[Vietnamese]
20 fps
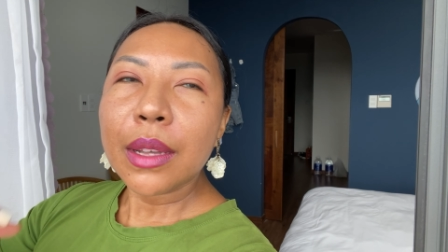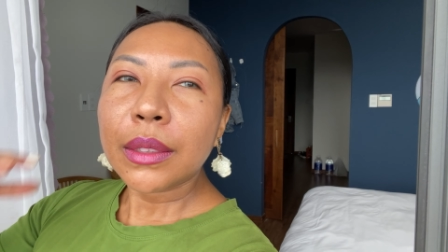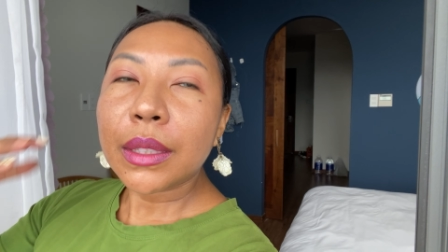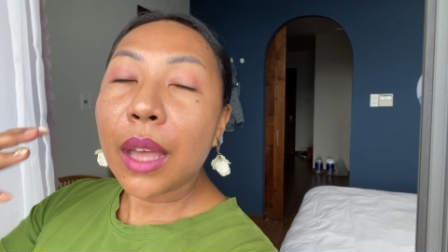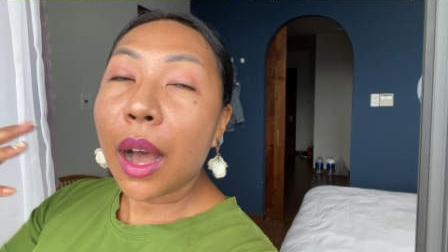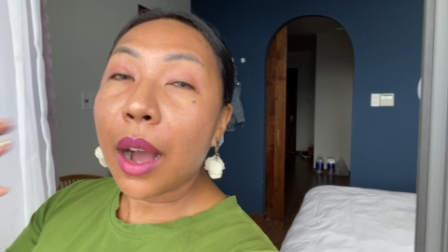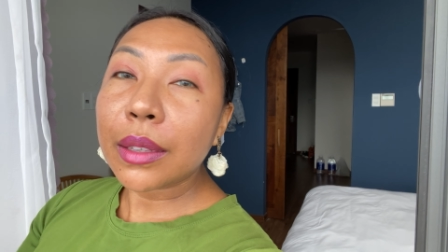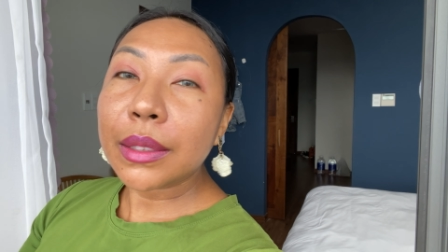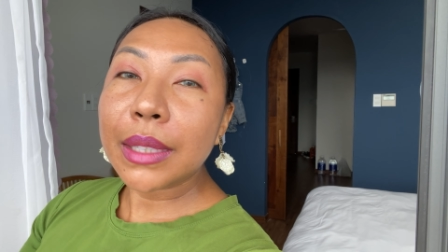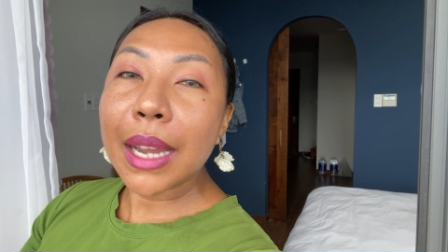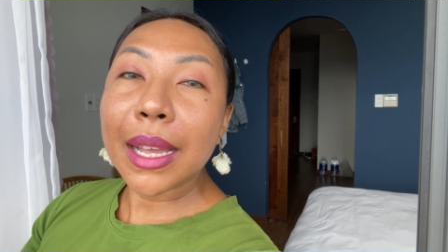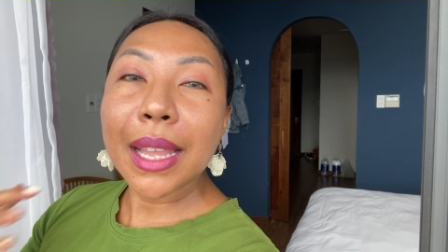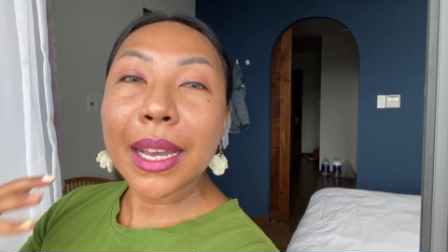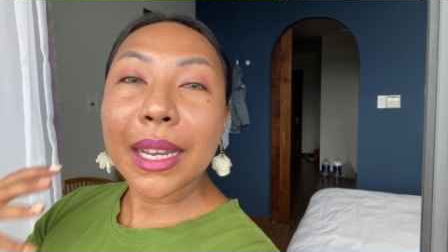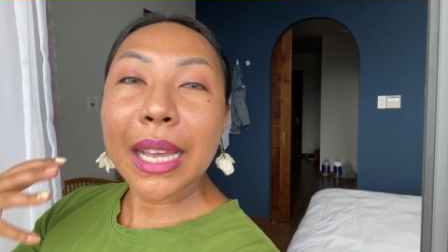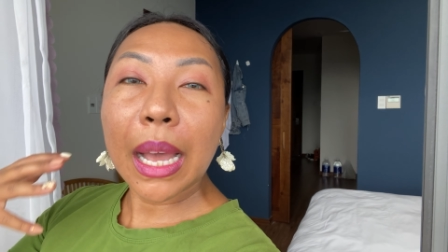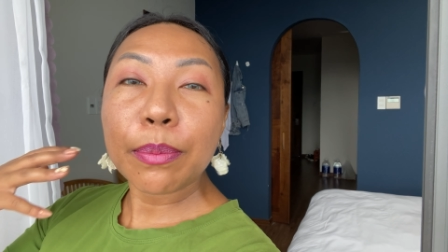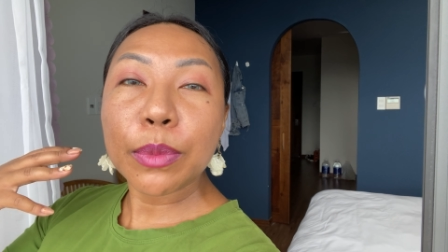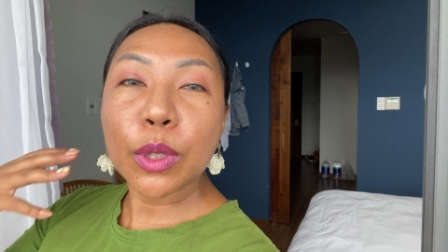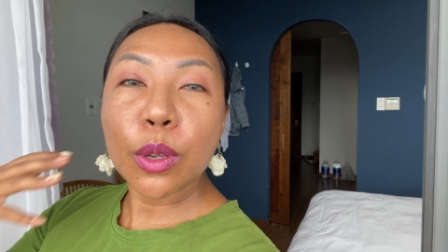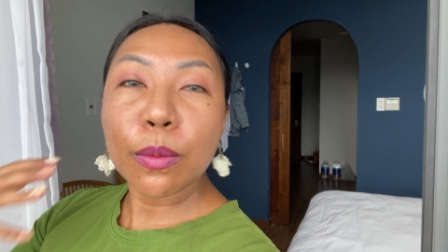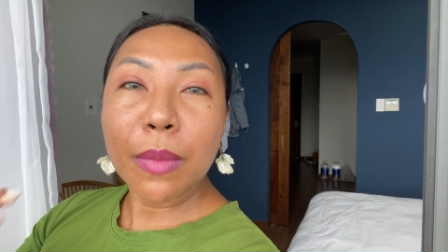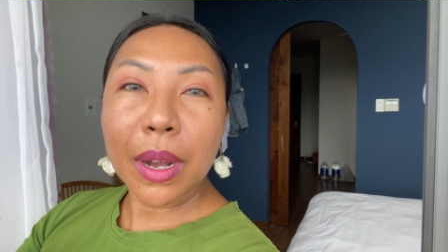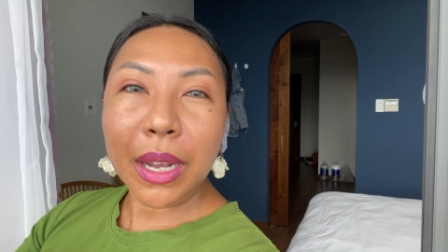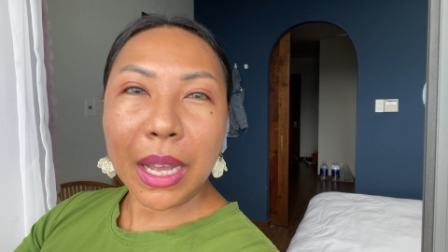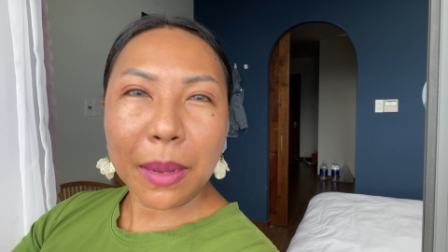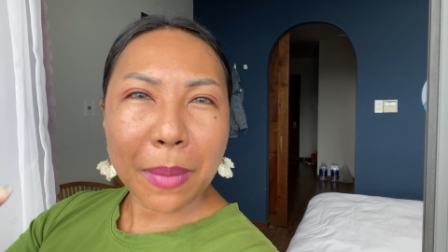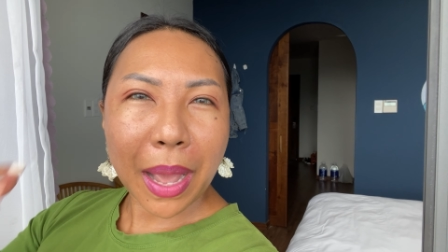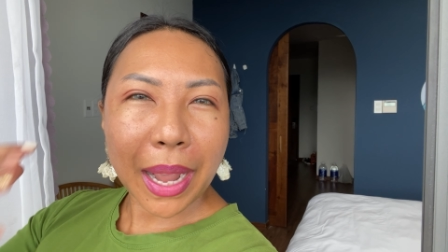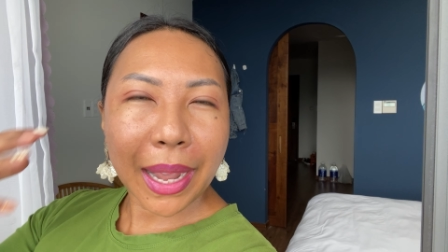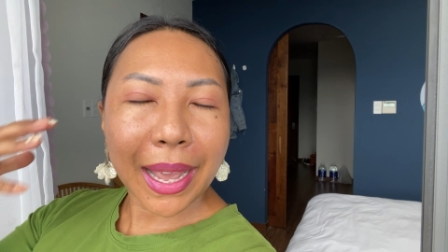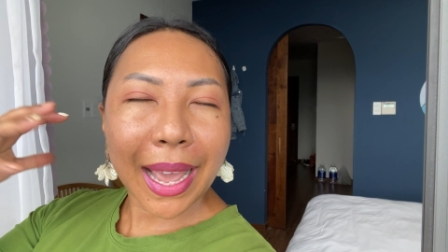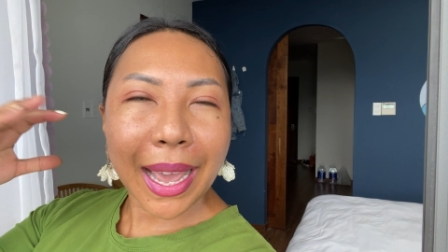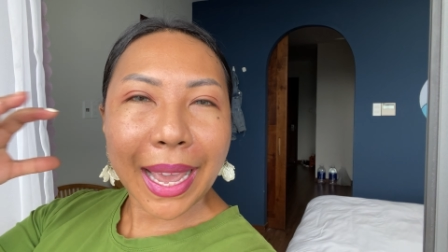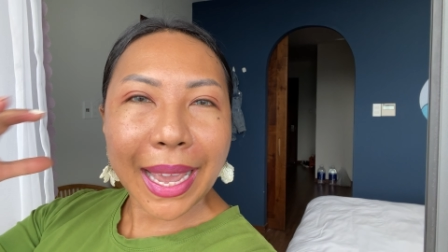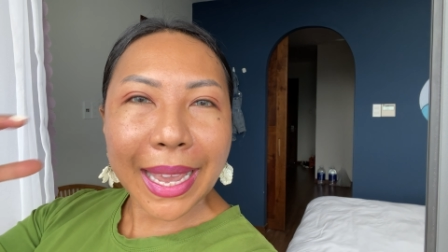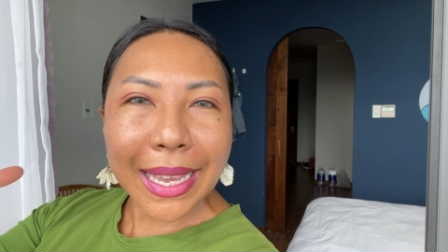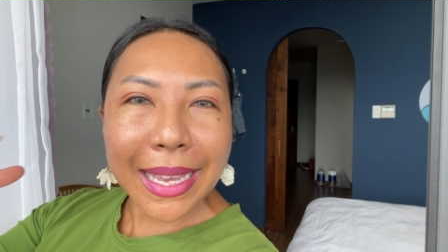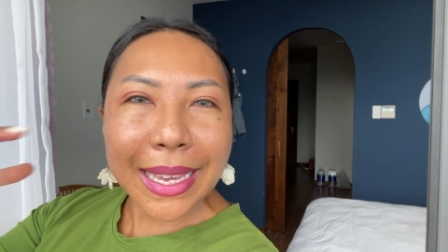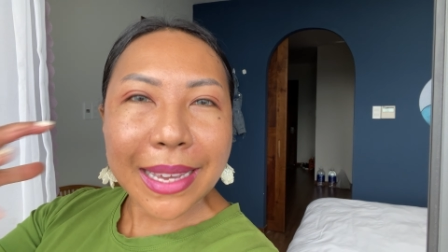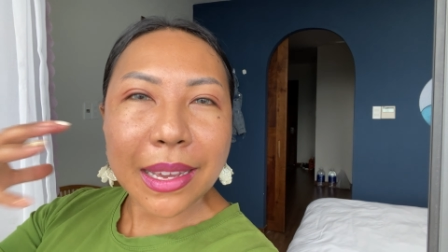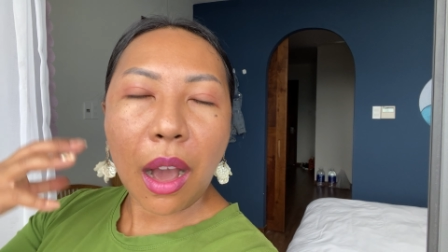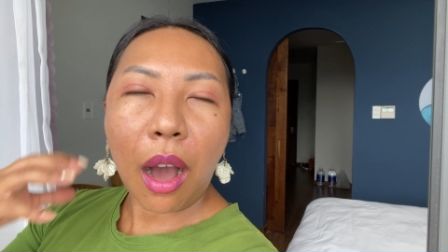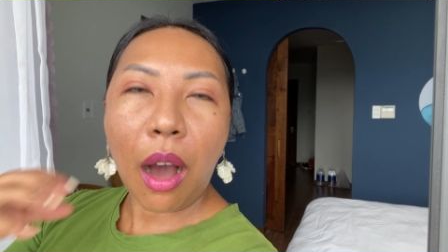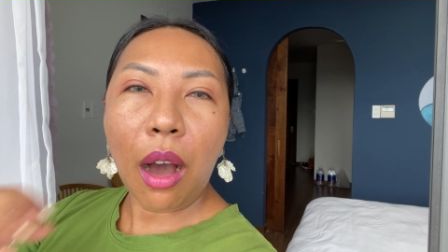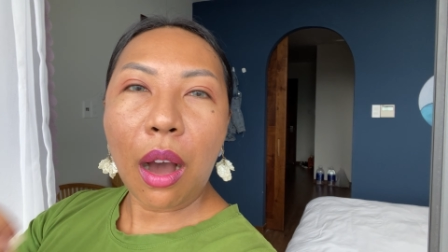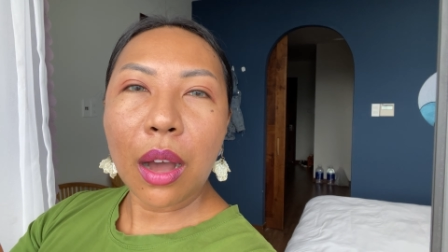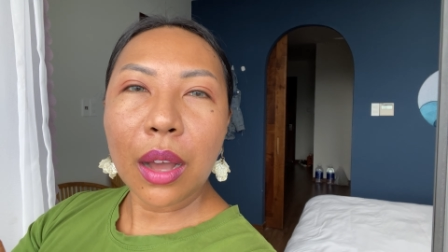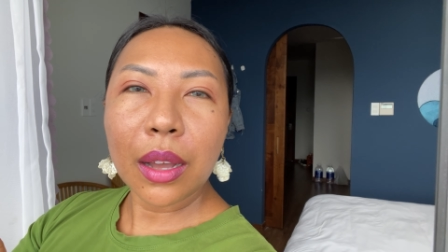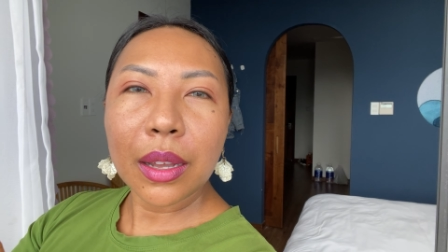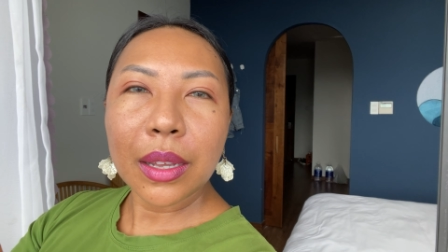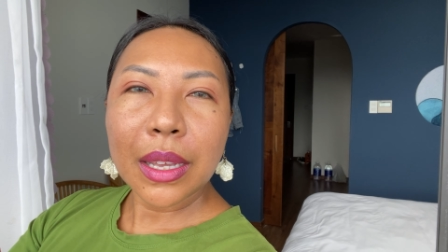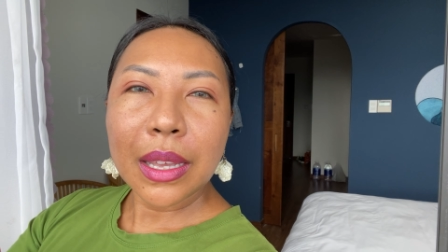thật ra là cảm xúc mà các bạn hay có